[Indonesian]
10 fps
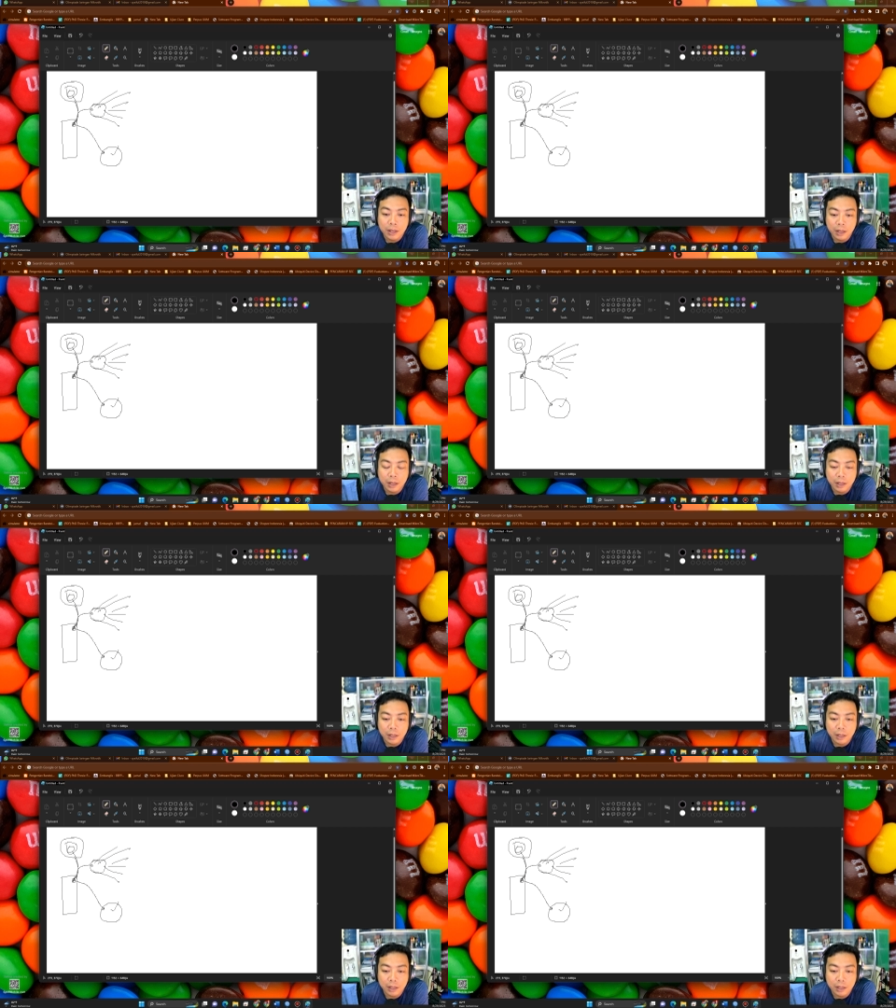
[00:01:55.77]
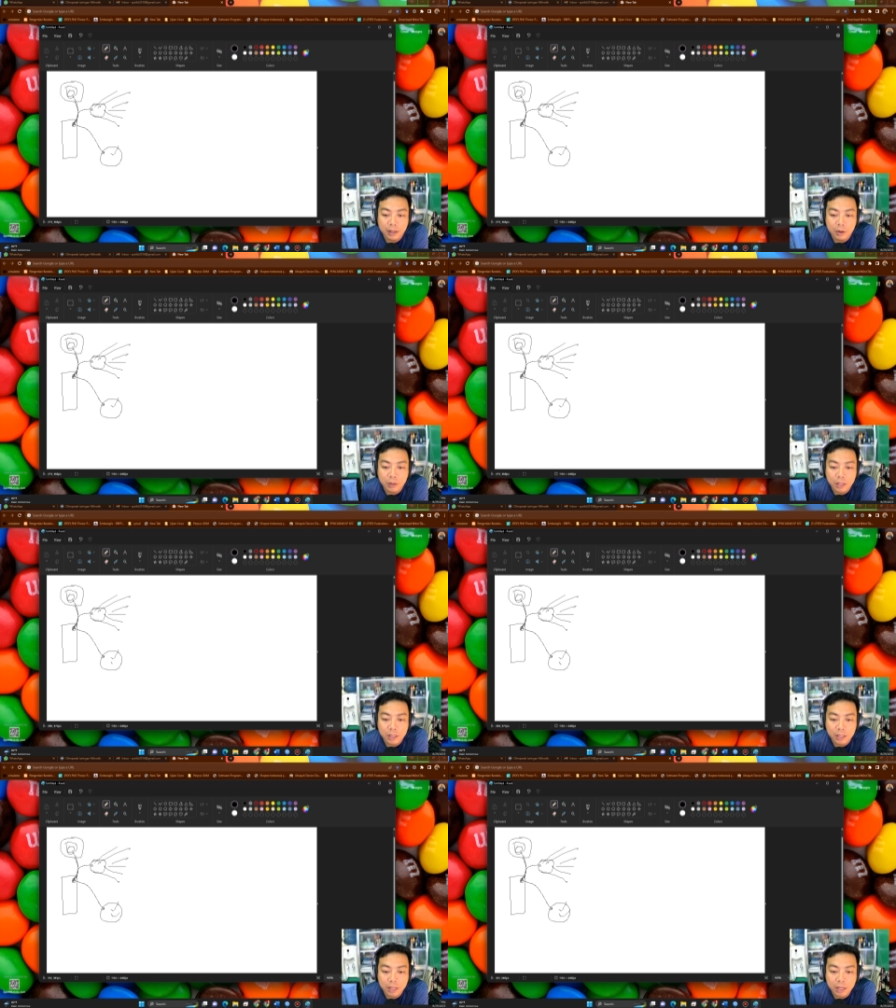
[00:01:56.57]
uh, kekuatan
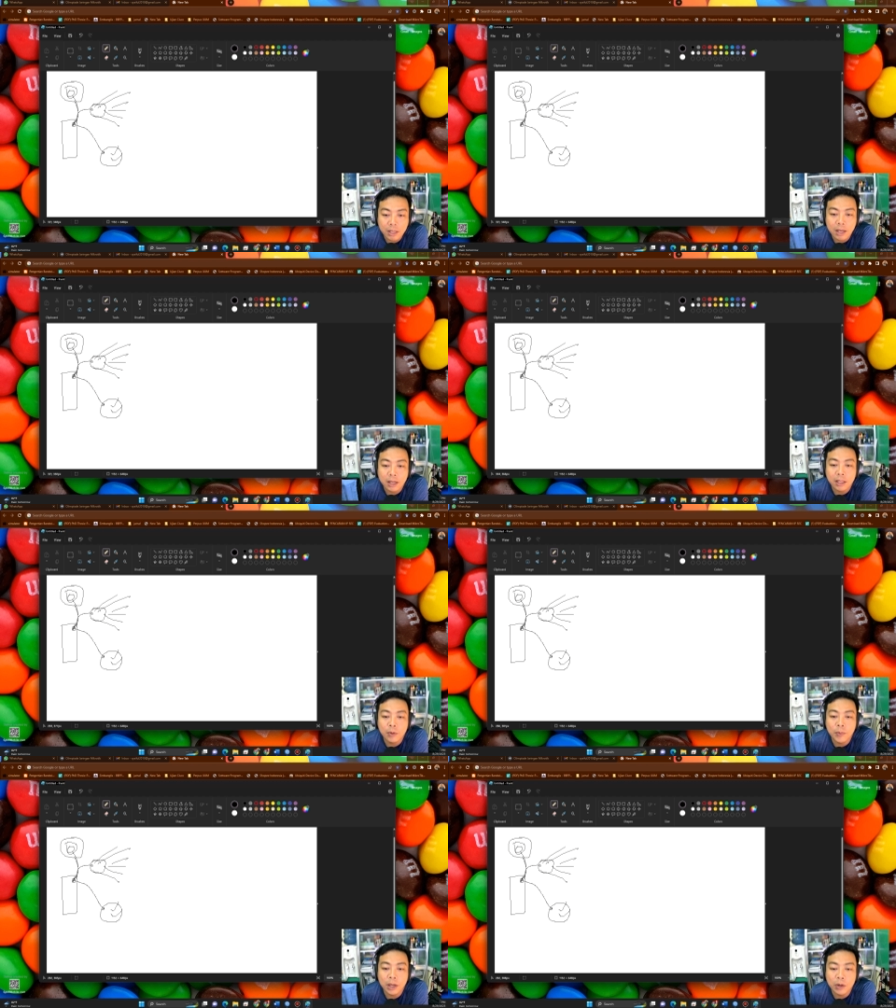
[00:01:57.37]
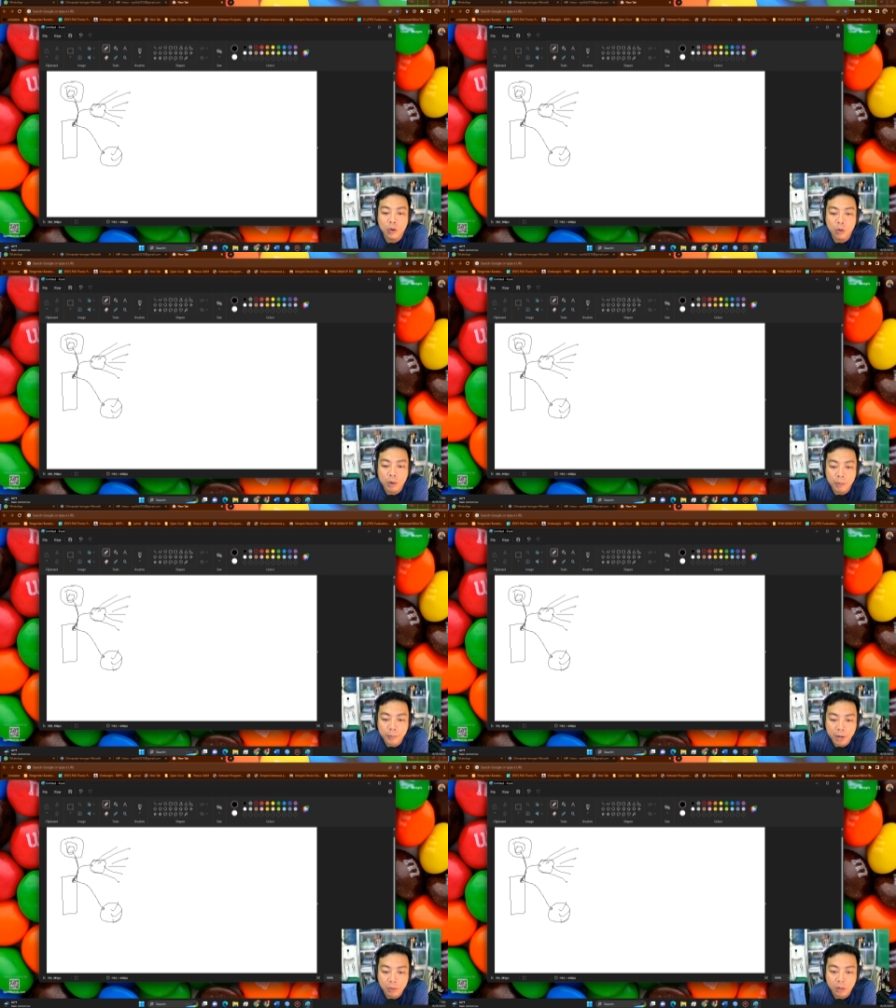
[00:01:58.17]
sinyalnya, kita mau pakai
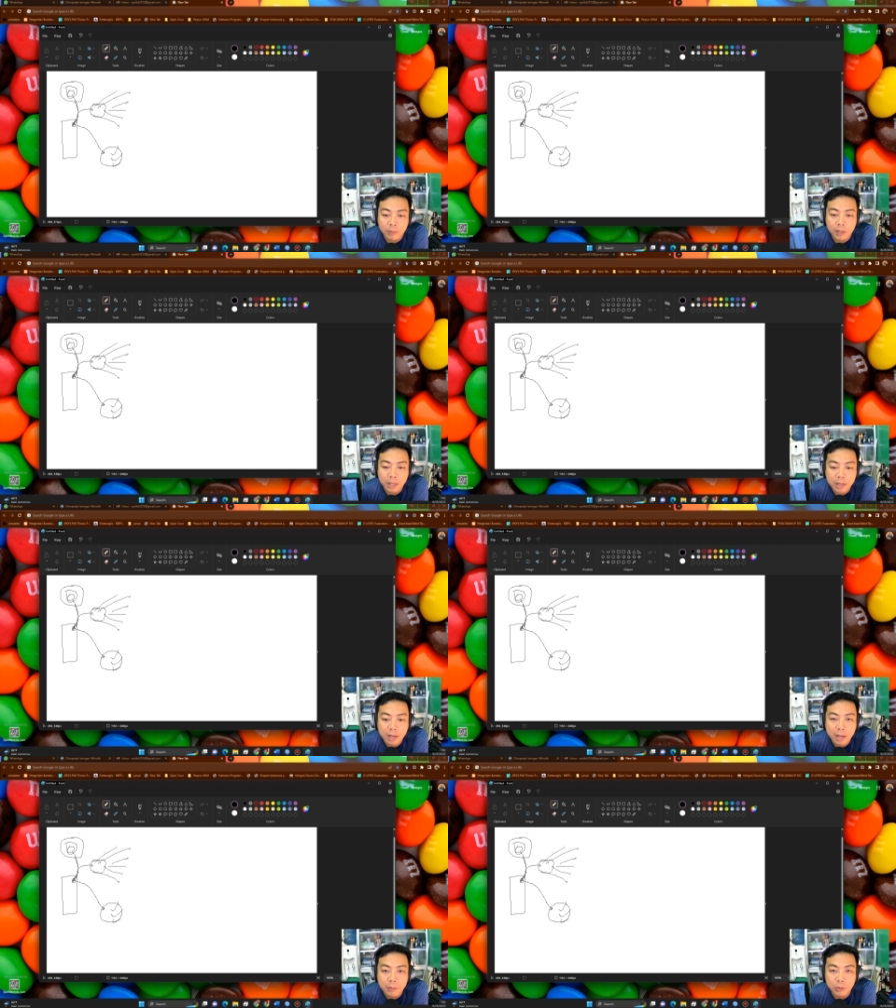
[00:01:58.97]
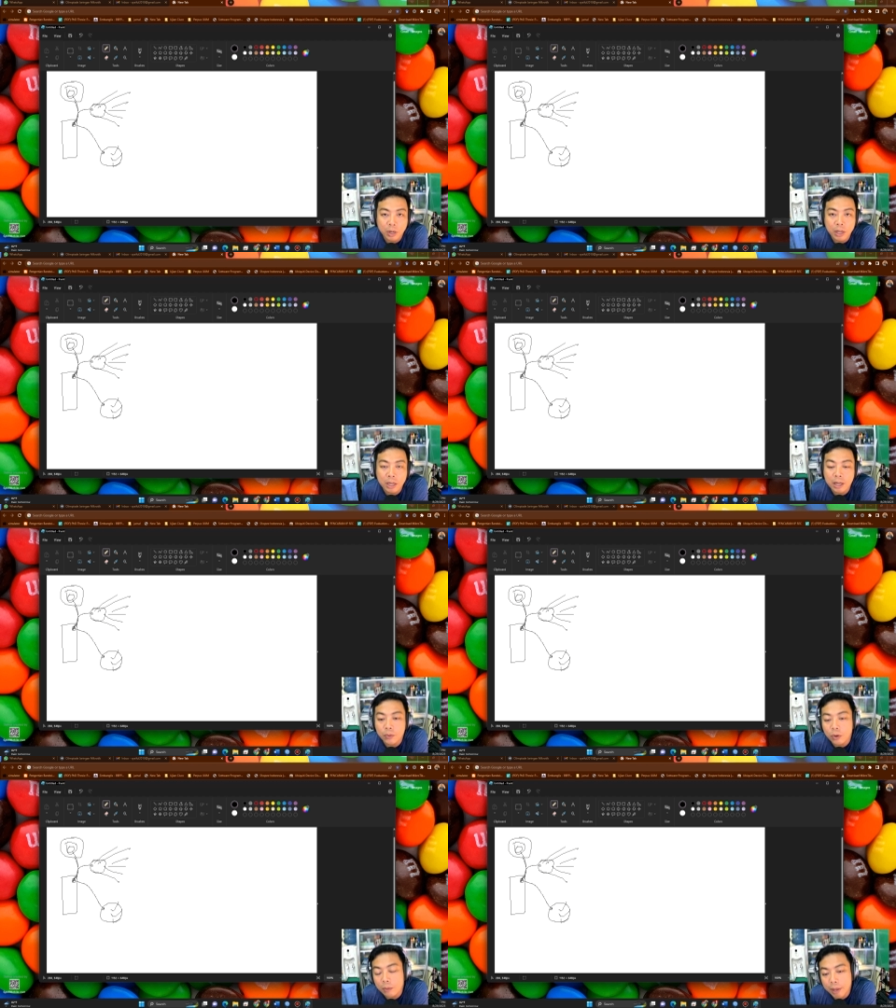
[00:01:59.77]
2,4 atau 5 giga, kebetulan ini
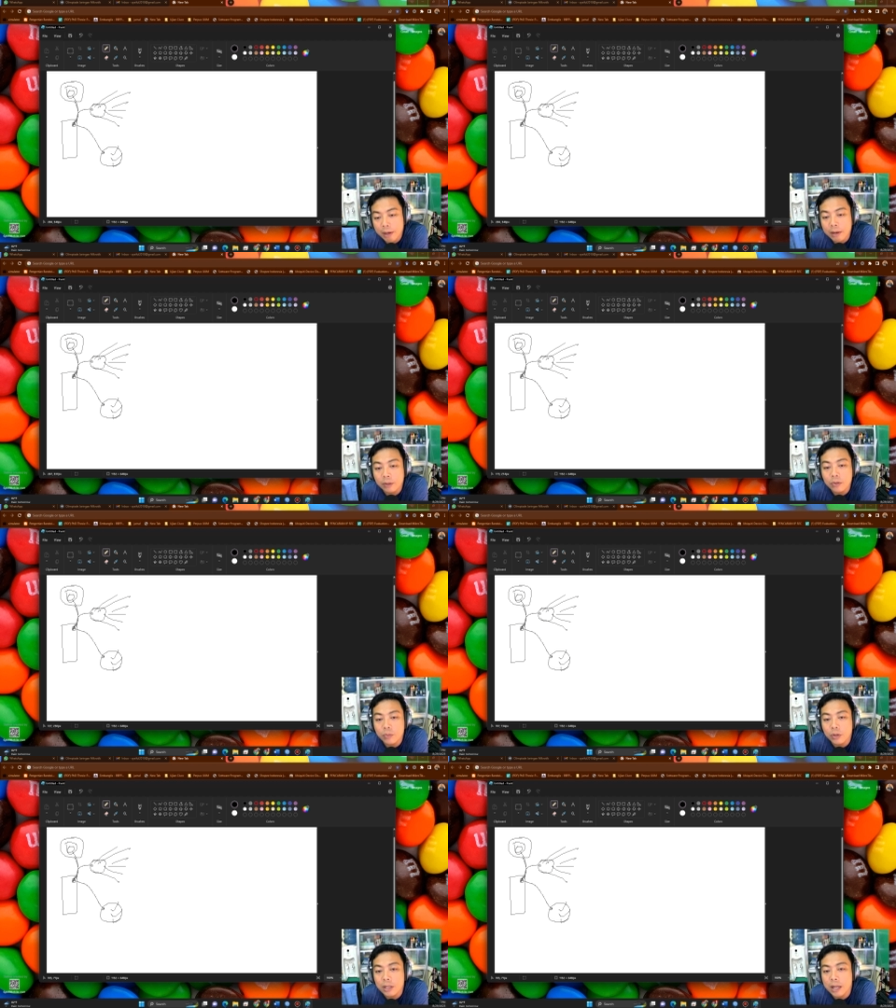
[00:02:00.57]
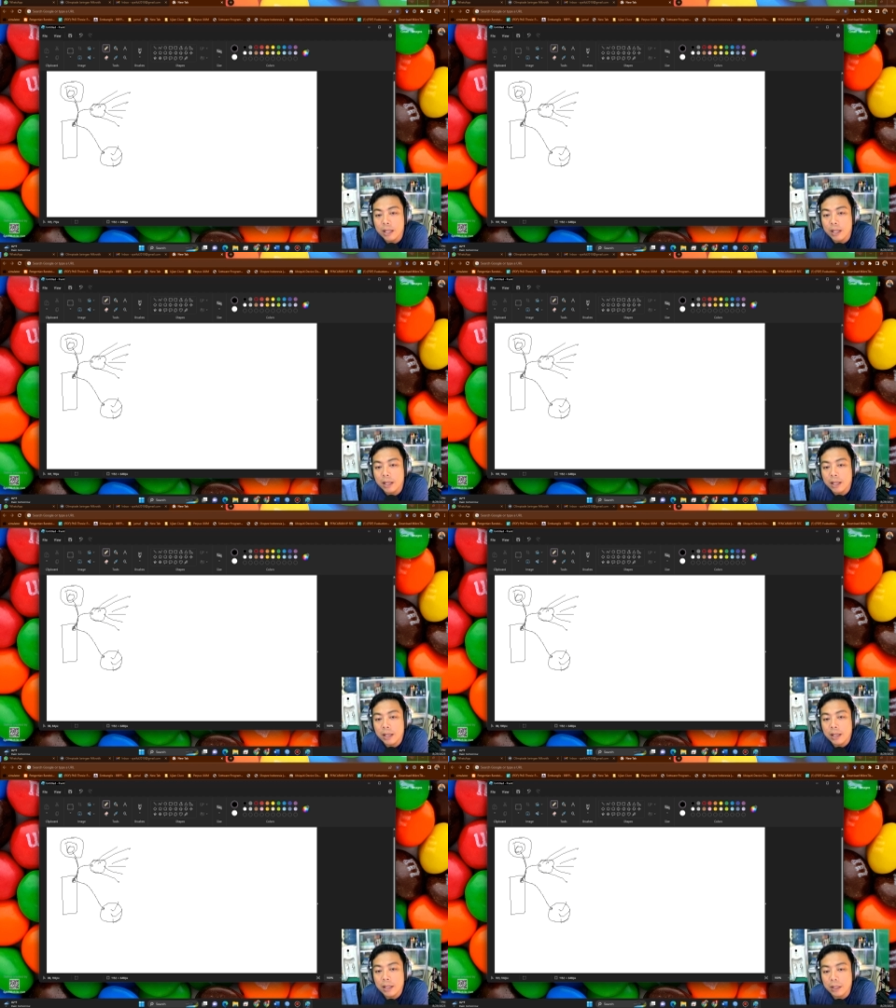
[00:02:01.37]
yang dual band, itu semuanya dari
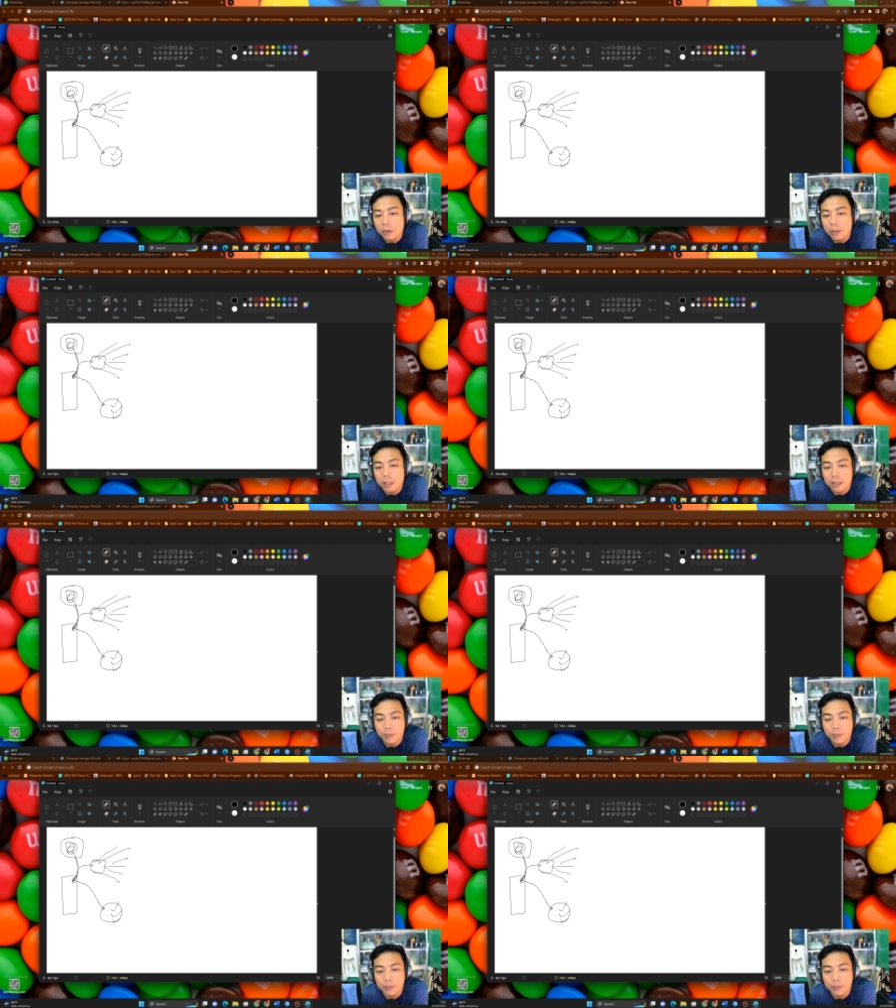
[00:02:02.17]
satu titik